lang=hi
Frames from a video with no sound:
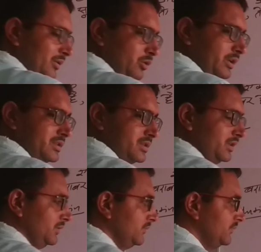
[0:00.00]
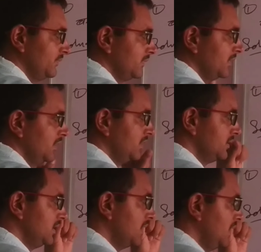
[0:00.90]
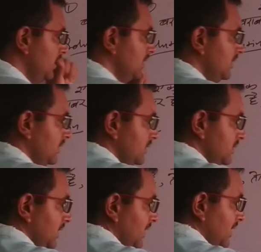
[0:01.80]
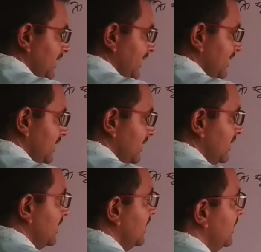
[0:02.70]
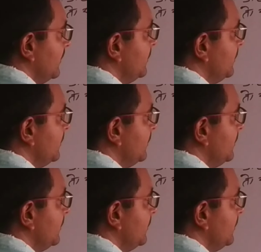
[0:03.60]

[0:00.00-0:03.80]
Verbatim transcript: है वो ए सी ठीक है ये एंगल 90 डिग्री का